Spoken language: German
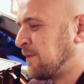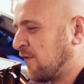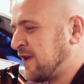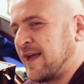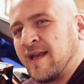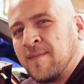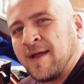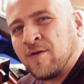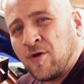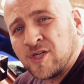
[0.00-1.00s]
Es gibt auch wieder jede
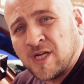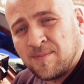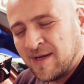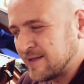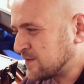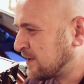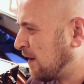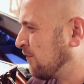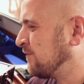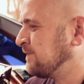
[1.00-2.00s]
Menge neue Schallplatten zu
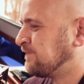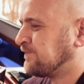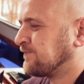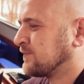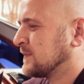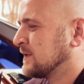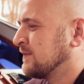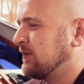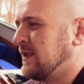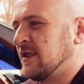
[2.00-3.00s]
kaufen.
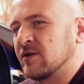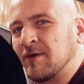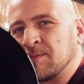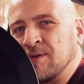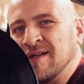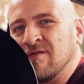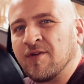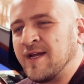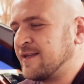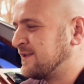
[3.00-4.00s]
Wie hier zum Beispiel
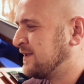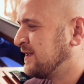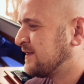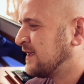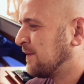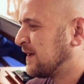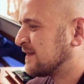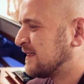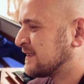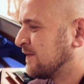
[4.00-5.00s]
von ACDC habe ich
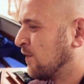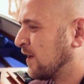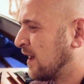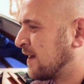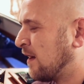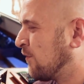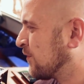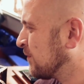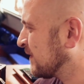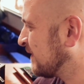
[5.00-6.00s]
erst letzte Woche
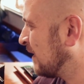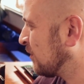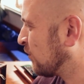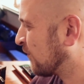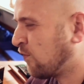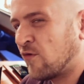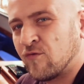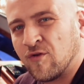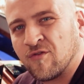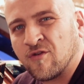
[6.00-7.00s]
gekauft, um das hier einmal kurz
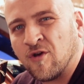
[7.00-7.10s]
vorführen zu